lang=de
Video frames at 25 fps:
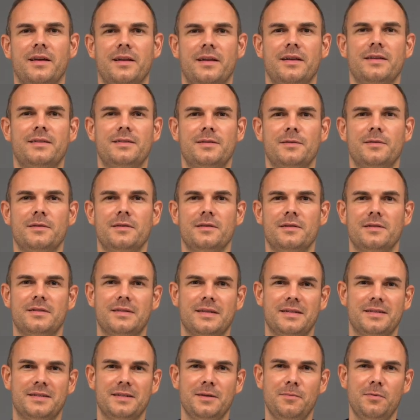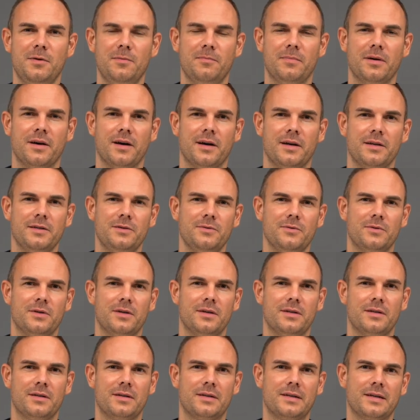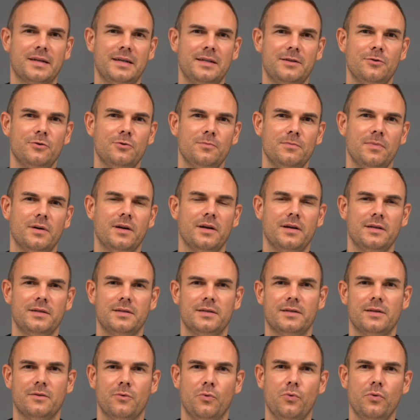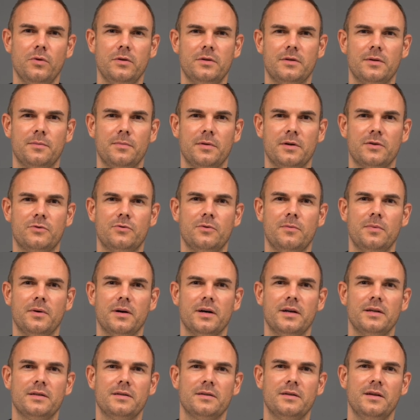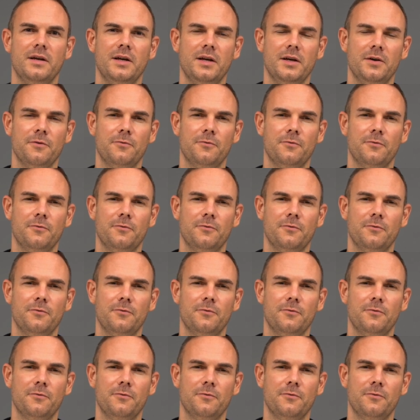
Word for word: In hitzesensiblen Bereichen oder in kritischen Bereichen, in hohen Temperaturbereichen,